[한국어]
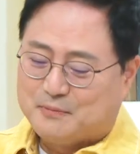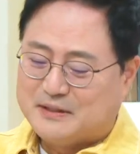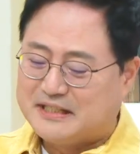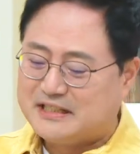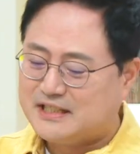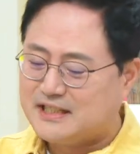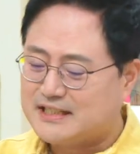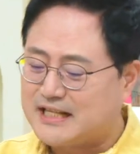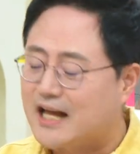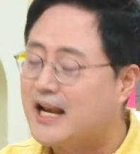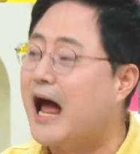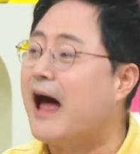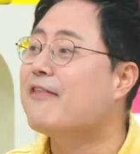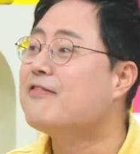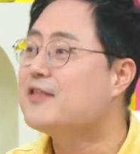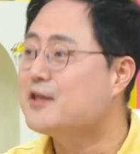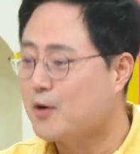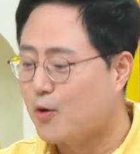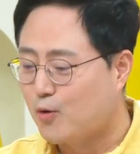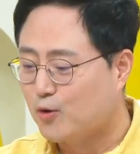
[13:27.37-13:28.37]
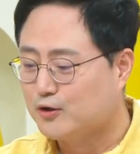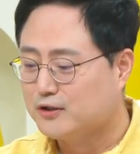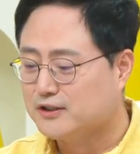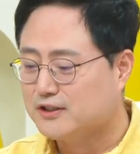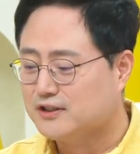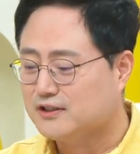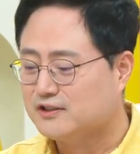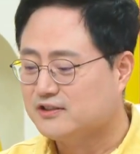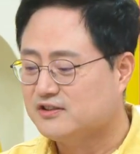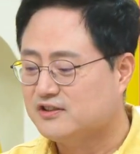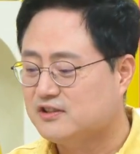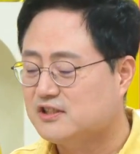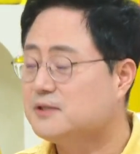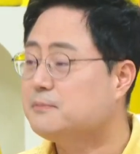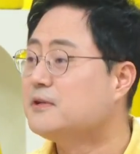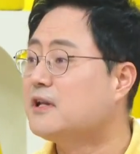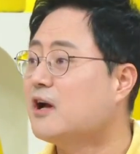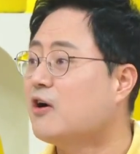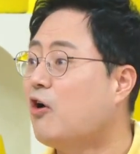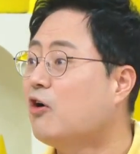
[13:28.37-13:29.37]
빛이 잘 안 들어오는 네.
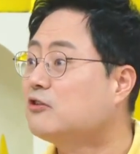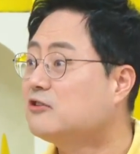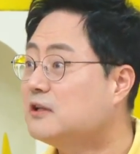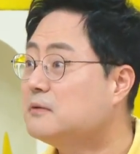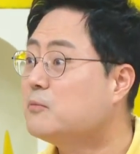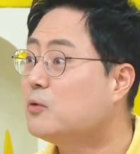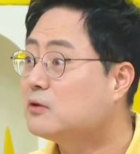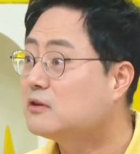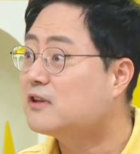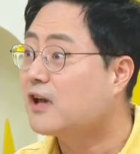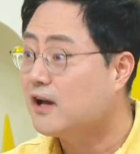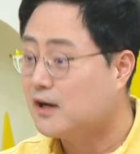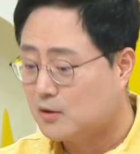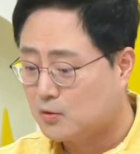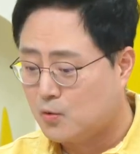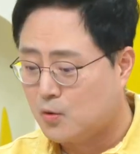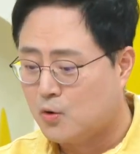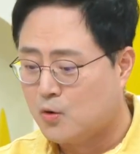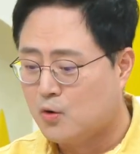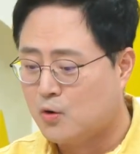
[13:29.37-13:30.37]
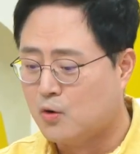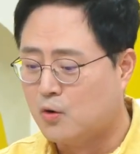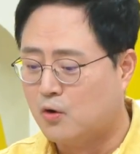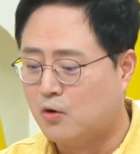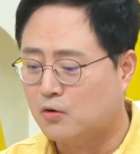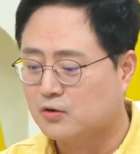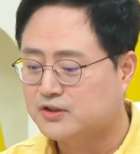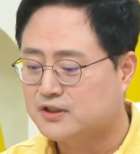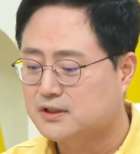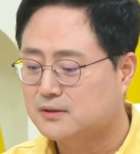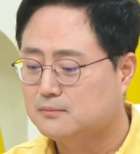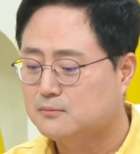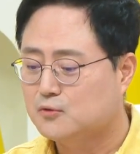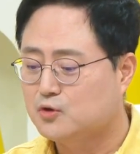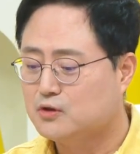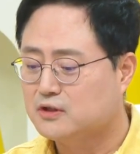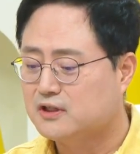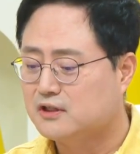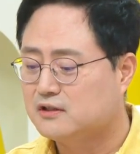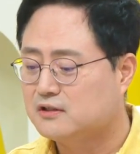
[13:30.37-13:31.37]
집이라 커튼 못 달고
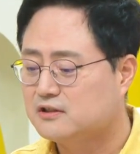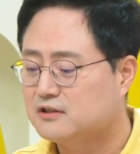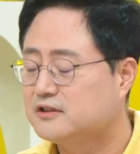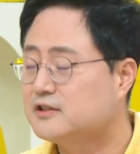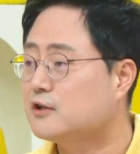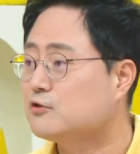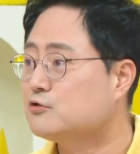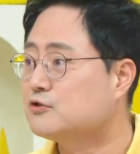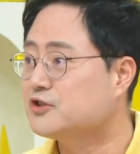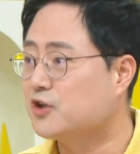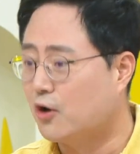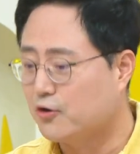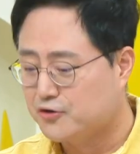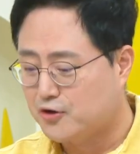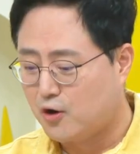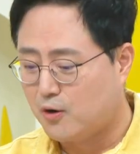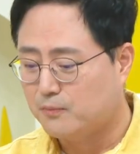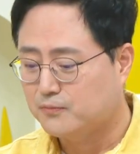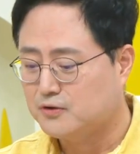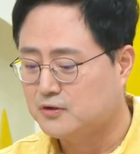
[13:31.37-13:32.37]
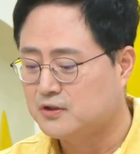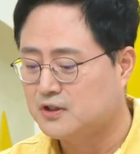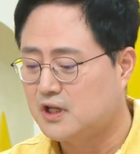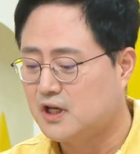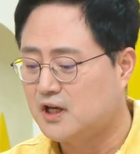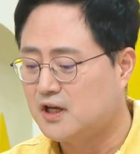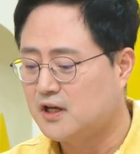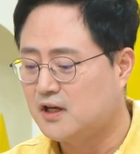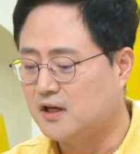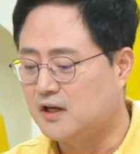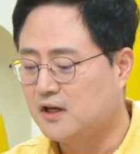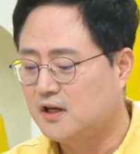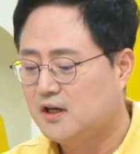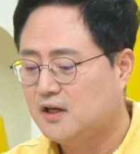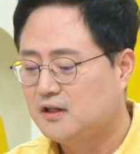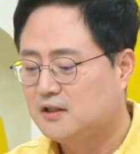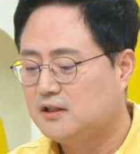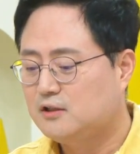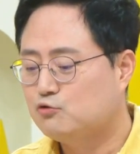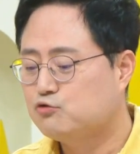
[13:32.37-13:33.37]
식물 기르는 재주는 전혀 네. 없는데
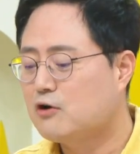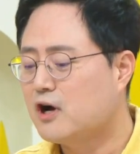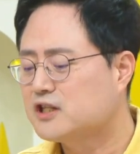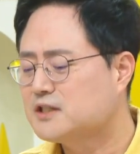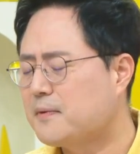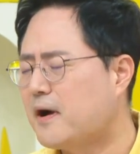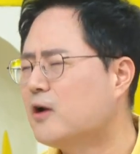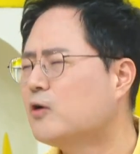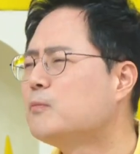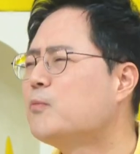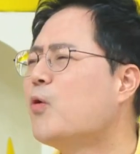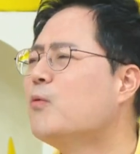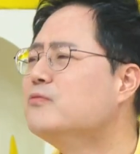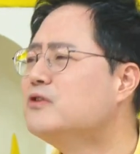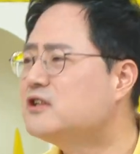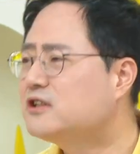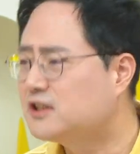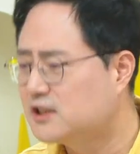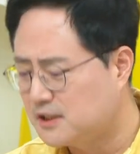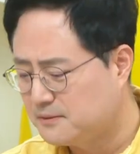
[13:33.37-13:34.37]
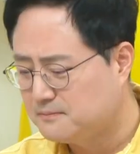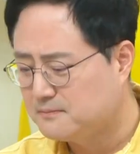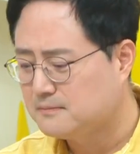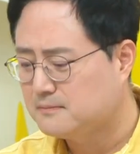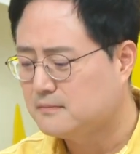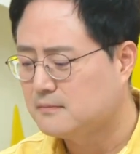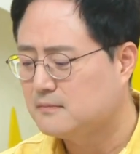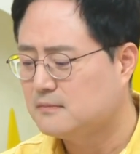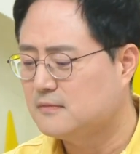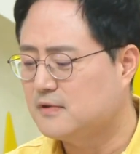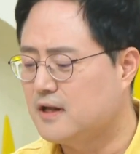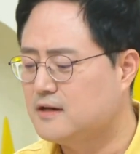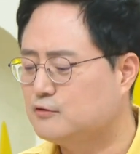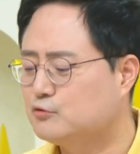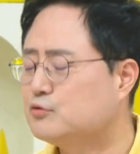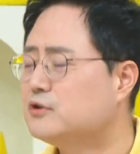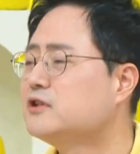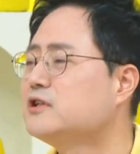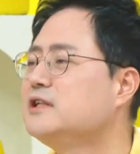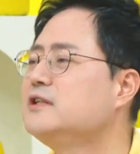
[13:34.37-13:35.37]
이 두 가지 말고 봄 느낌 낼
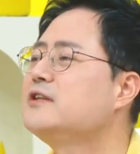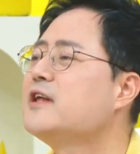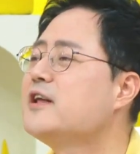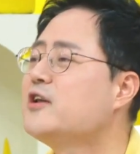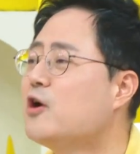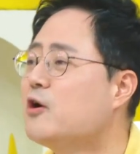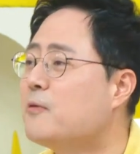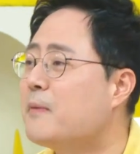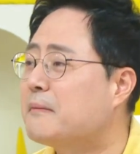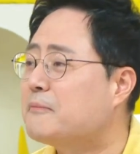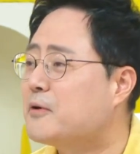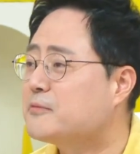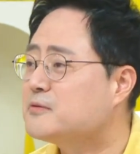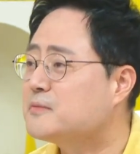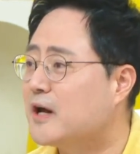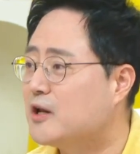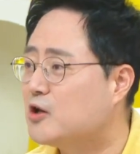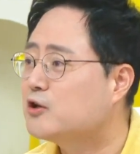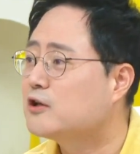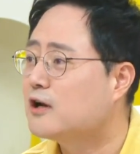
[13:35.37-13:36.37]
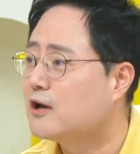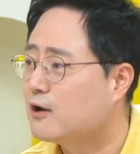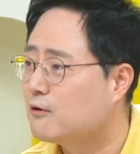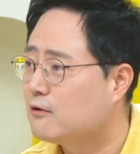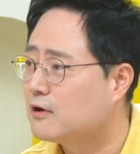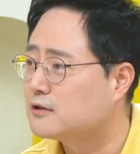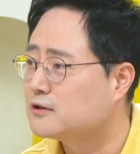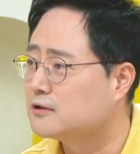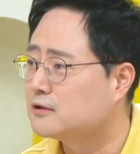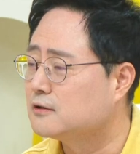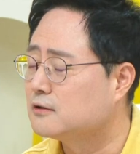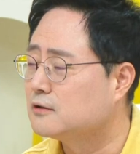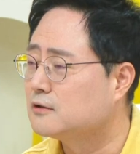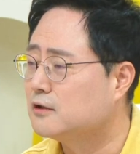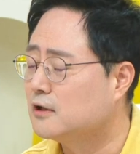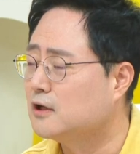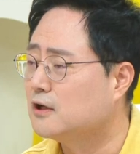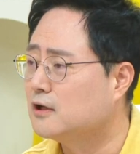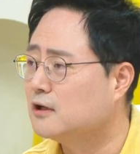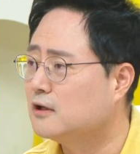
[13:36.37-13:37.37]
수 있는 인테리어 방법 좀 알려달라고. 아, 네.
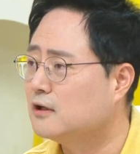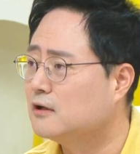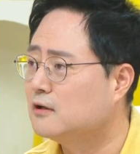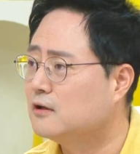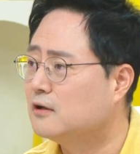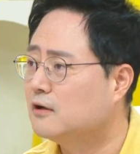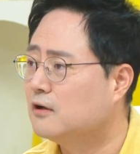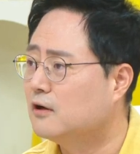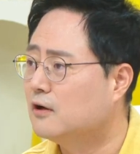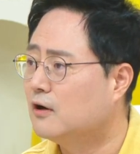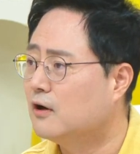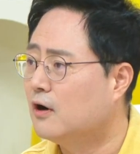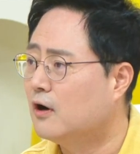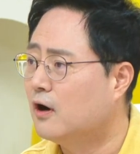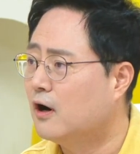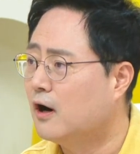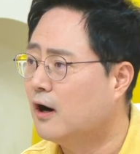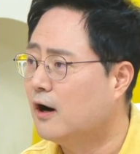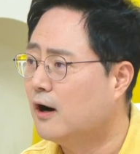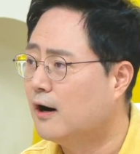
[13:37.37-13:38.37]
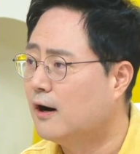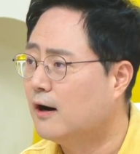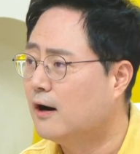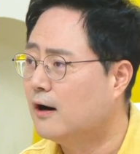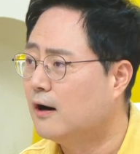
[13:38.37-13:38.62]
네. 자, 방을 한번 들어가